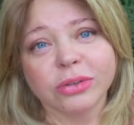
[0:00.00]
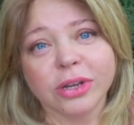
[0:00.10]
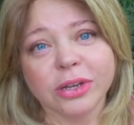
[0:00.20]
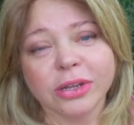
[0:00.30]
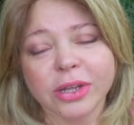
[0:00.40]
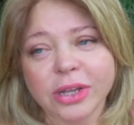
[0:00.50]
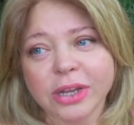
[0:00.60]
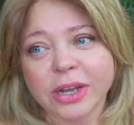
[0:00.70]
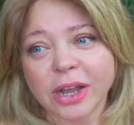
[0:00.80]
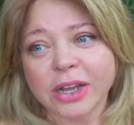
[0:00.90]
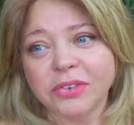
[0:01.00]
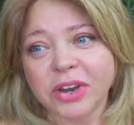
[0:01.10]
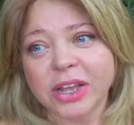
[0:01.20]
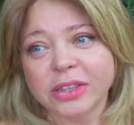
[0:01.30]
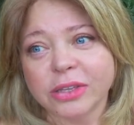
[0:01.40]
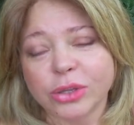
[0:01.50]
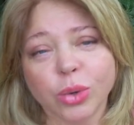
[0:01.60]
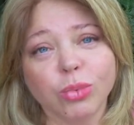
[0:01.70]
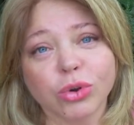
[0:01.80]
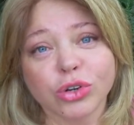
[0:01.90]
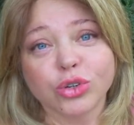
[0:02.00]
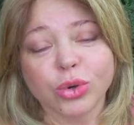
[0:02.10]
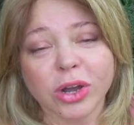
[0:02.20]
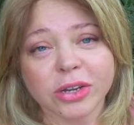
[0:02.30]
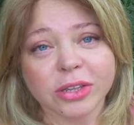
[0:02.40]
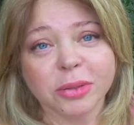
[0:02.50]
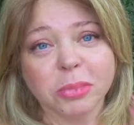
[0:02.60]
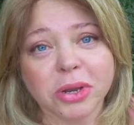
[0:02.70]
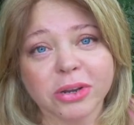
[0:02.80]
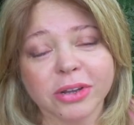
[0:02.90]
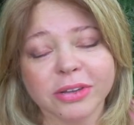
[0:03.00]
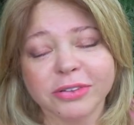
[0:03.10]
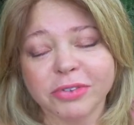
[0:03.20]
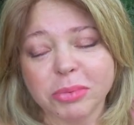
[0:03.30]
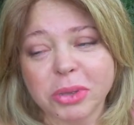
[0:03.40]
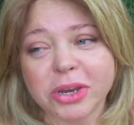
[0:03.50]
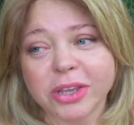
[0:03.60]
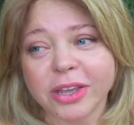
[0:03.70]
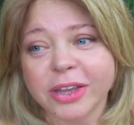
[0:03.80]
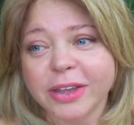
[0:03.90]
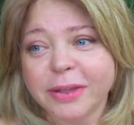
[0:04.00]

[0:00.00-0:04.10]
Или, как говорят, don't work too hard in America, в Америке.